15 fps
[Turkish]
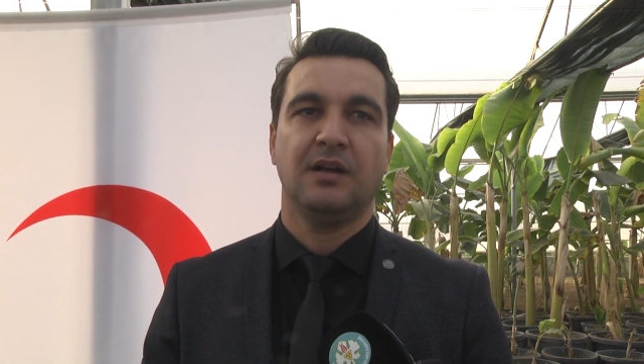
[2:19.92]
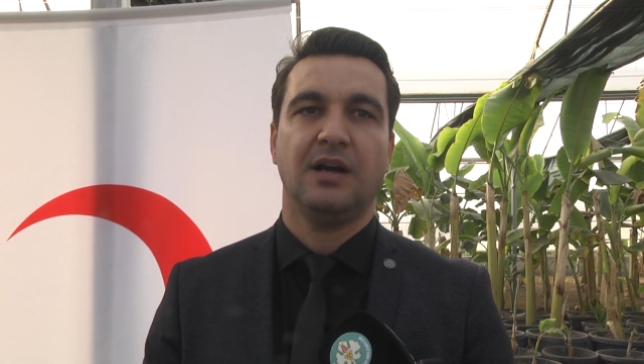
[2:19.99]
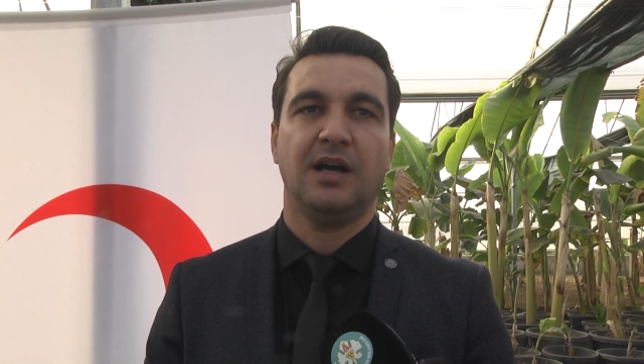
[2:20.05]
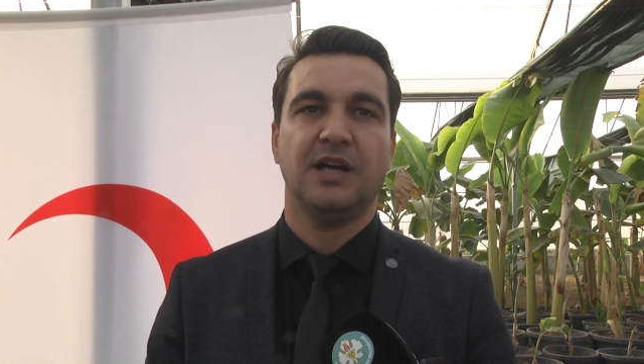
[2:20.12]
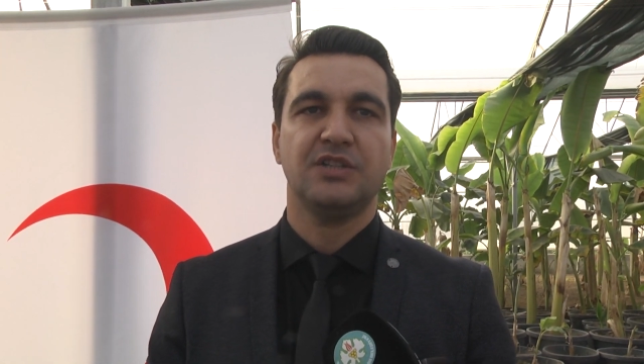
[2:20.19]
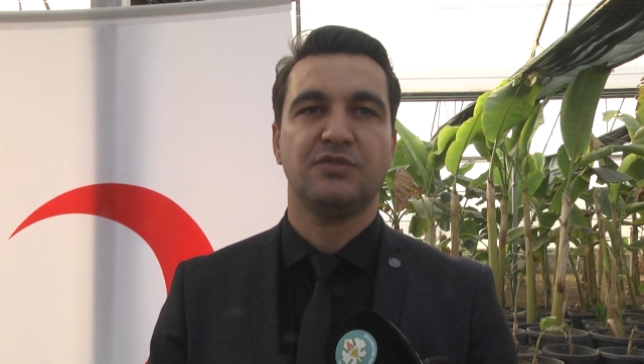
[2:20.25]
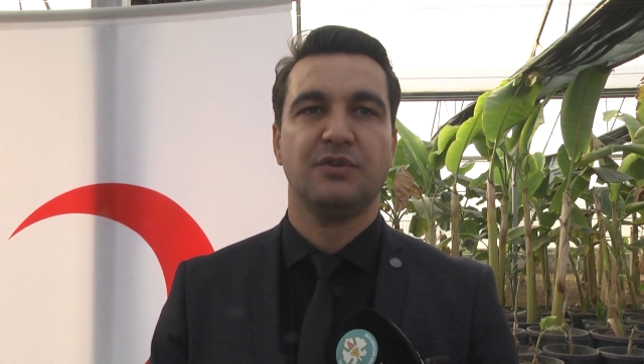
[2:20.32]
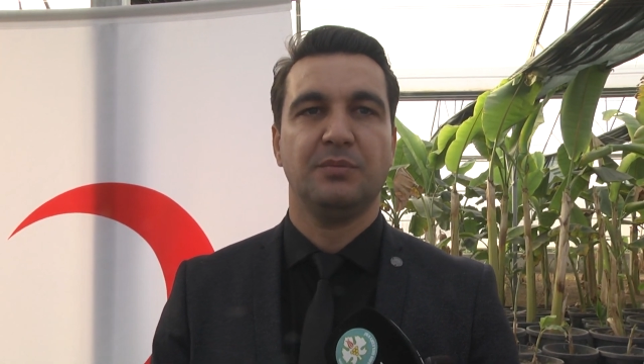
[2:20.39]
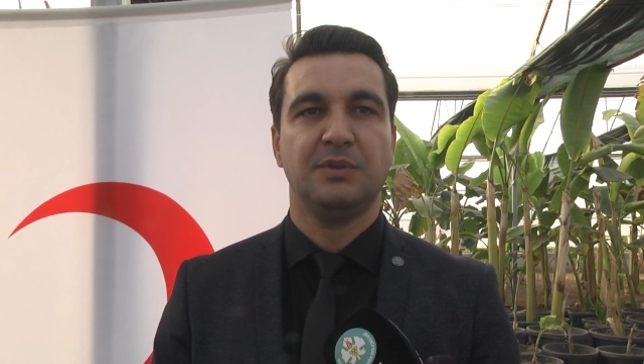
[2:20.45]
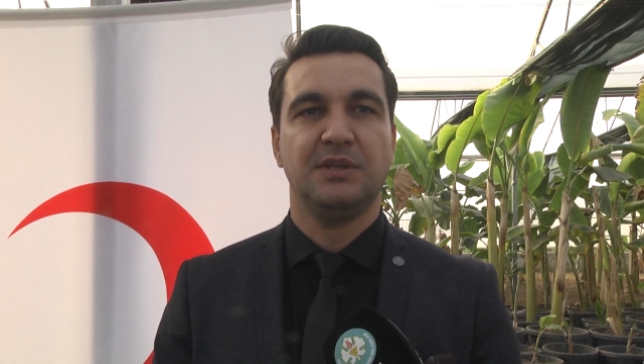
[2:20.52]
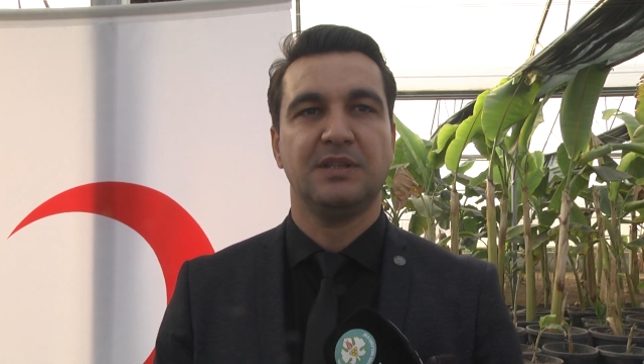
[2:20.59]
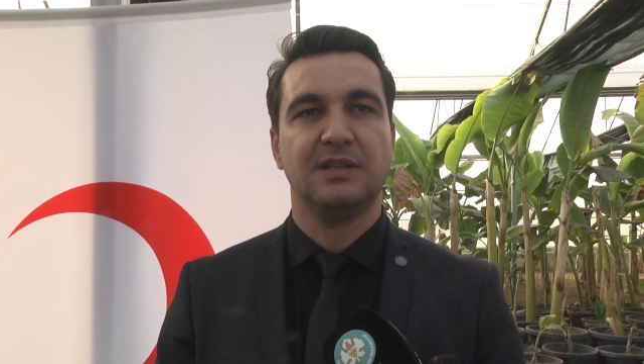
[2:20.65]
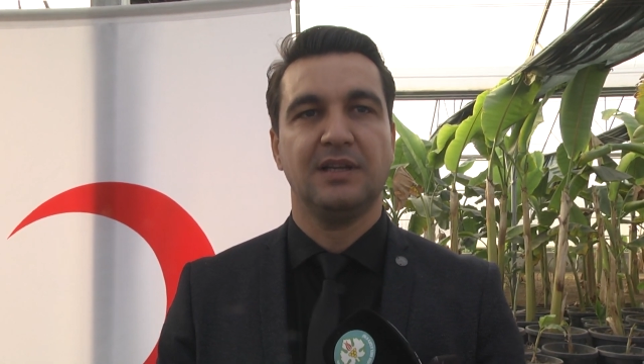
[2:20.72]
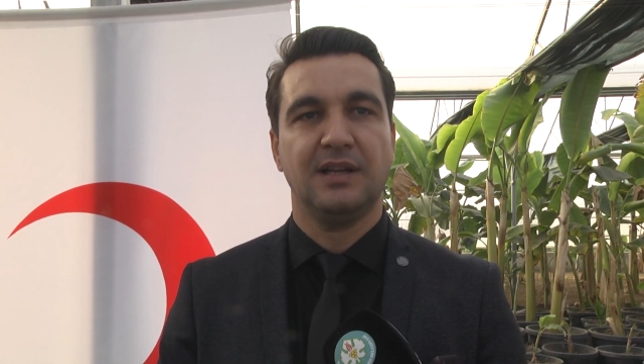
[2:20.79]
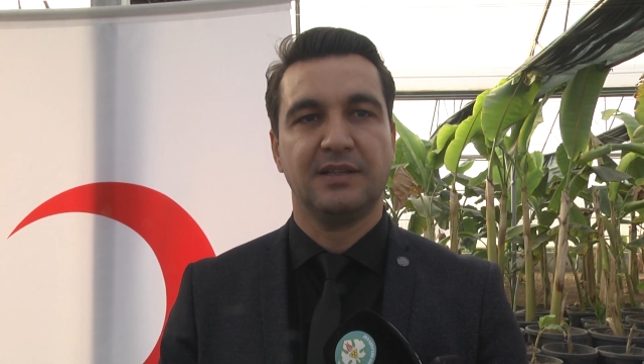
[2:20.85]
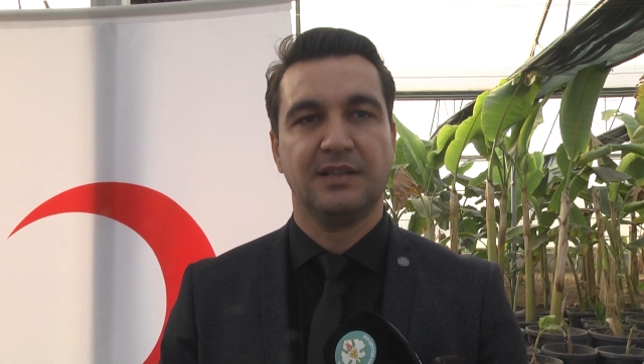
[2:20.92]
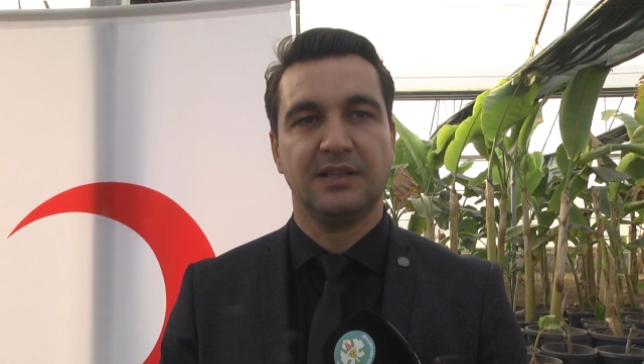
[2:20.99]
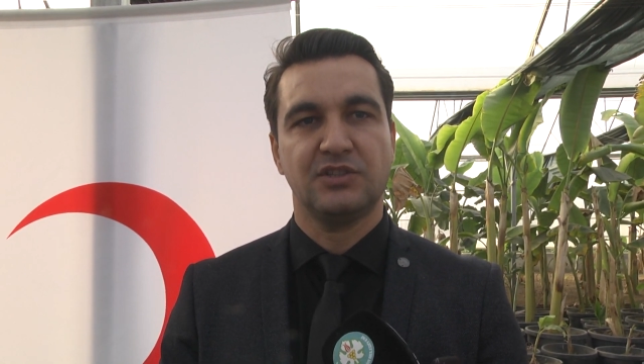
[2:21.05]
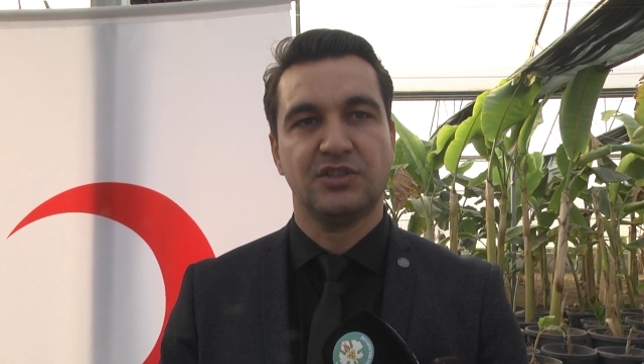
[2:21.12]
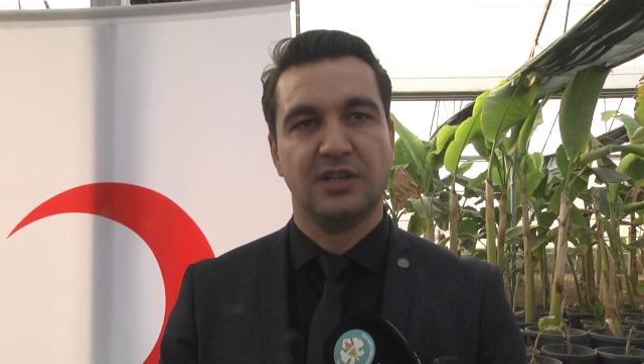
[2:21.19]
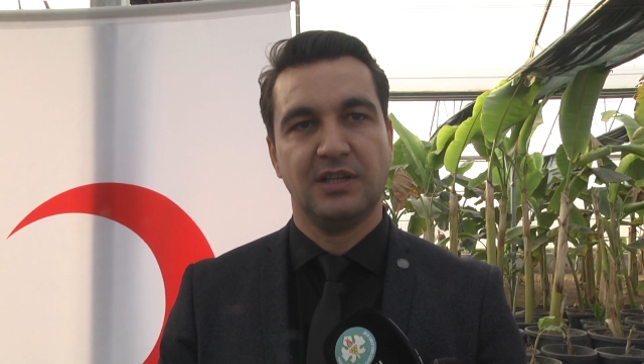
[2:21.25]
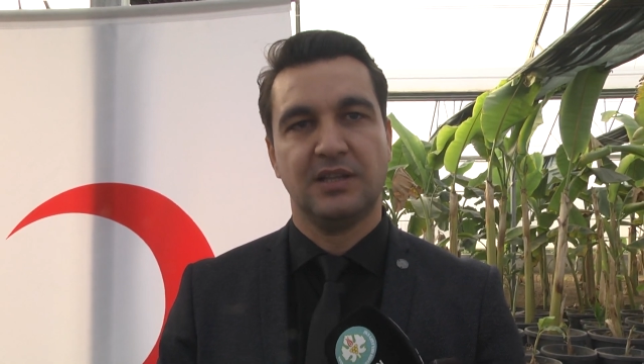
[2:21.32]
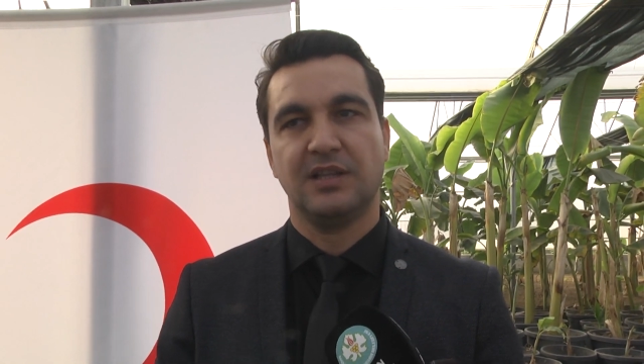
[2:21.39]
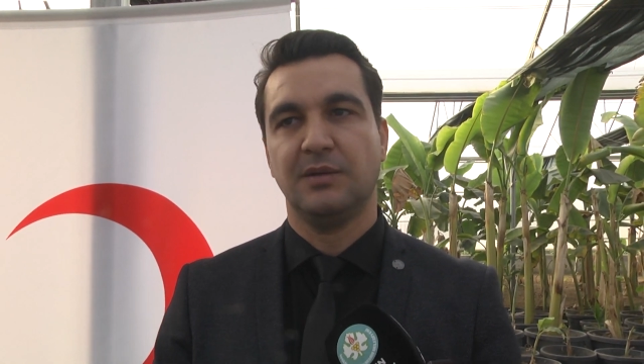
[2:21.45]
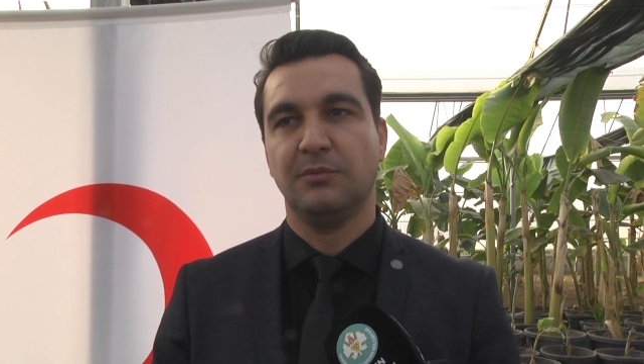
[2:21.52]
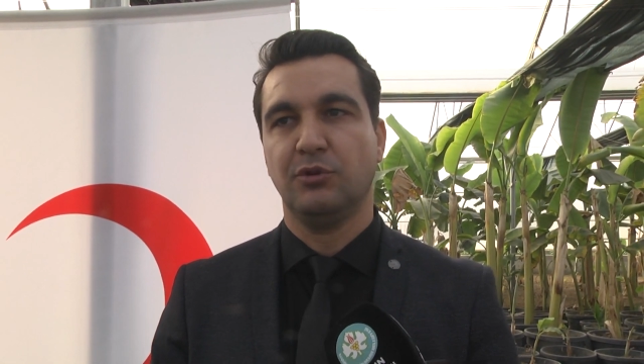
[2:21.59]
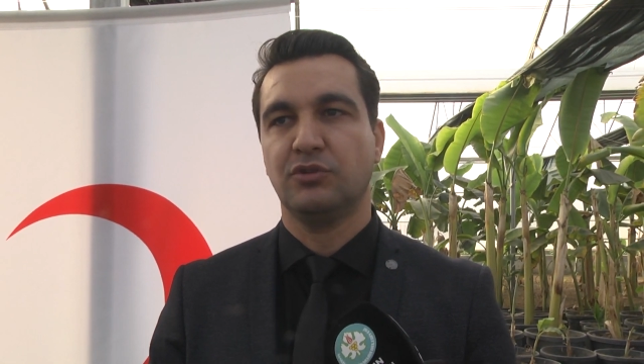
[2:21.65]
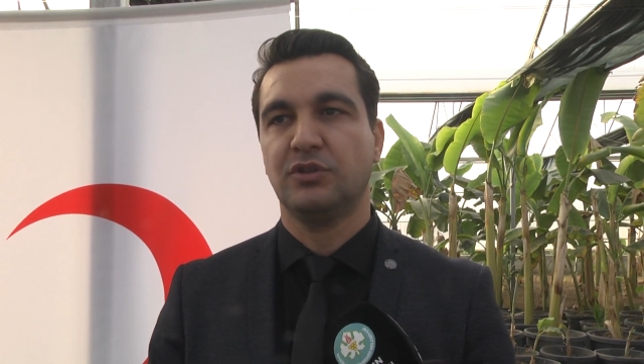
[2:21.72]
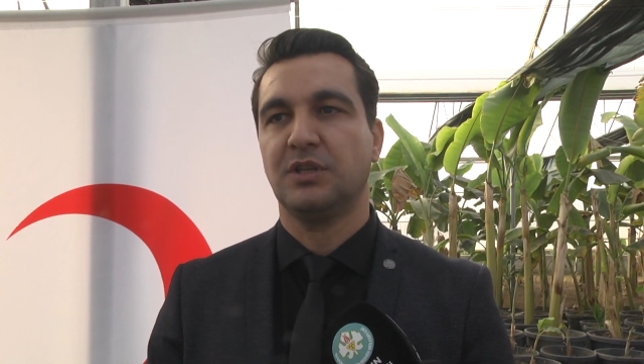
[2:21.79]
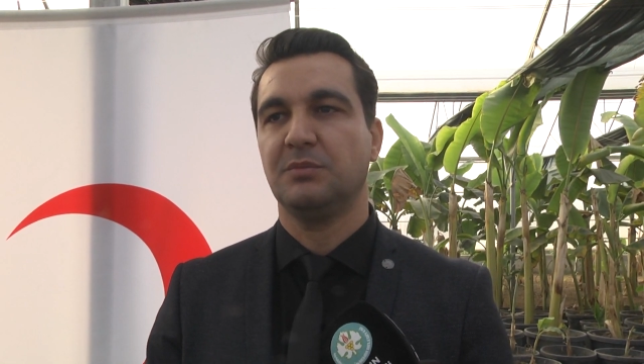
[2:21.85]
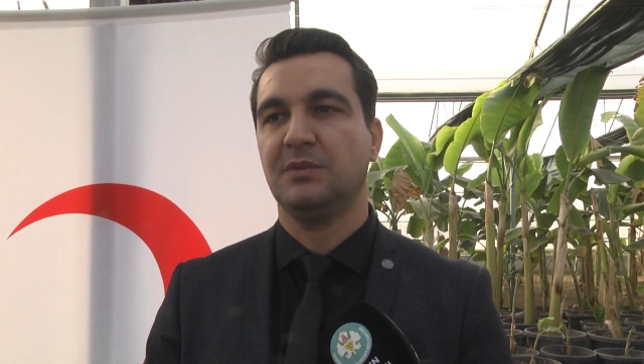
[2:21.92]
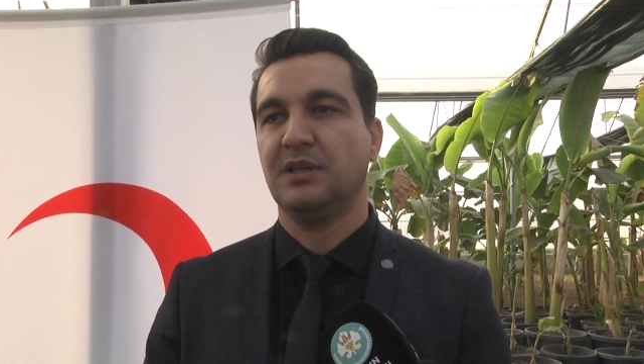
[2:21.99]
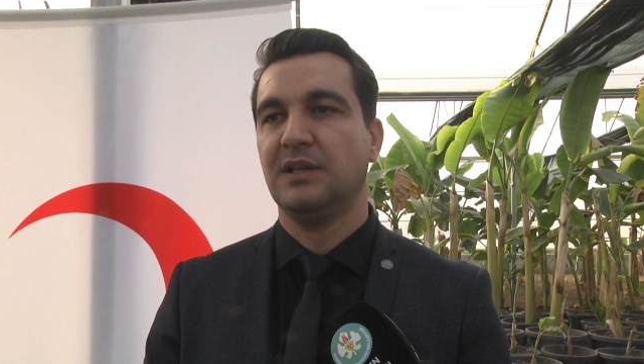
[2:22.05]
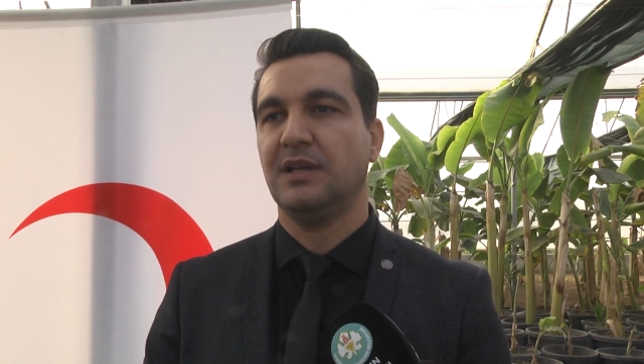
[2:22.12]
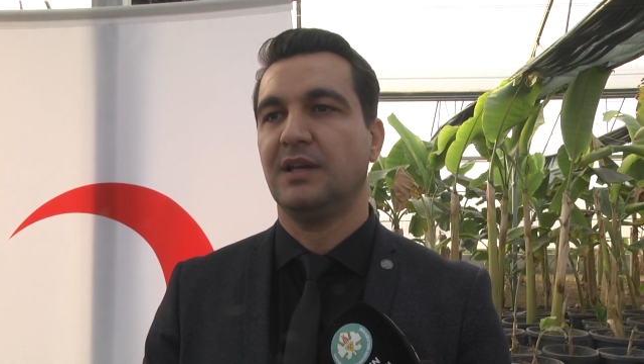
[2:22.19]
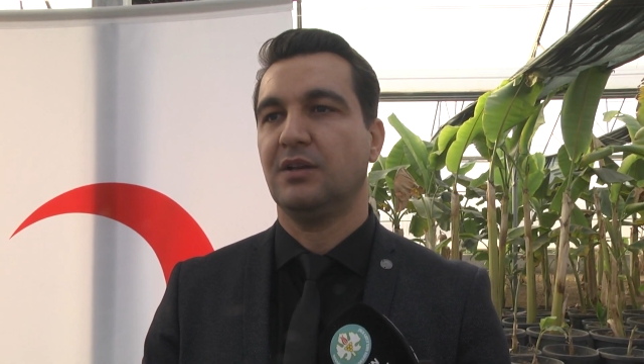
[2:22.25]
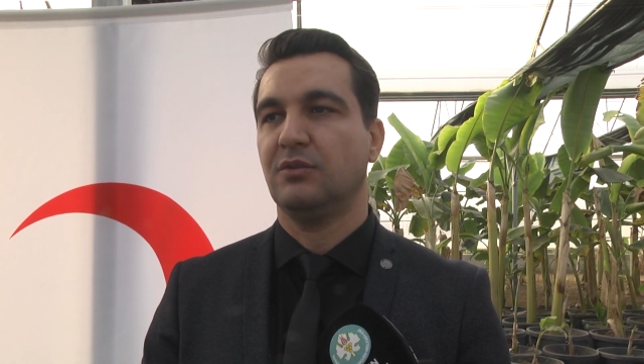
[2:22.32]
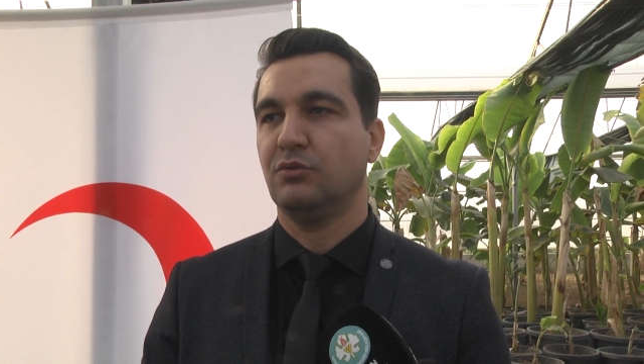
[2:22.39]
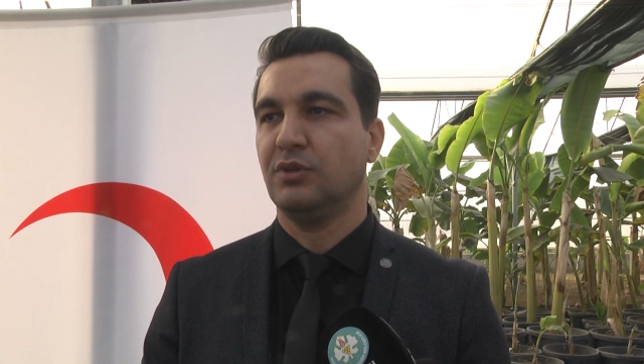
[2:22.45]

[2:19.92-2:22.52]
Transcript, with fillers: ağaç ve bitkilerden çelikleme yöntemiyle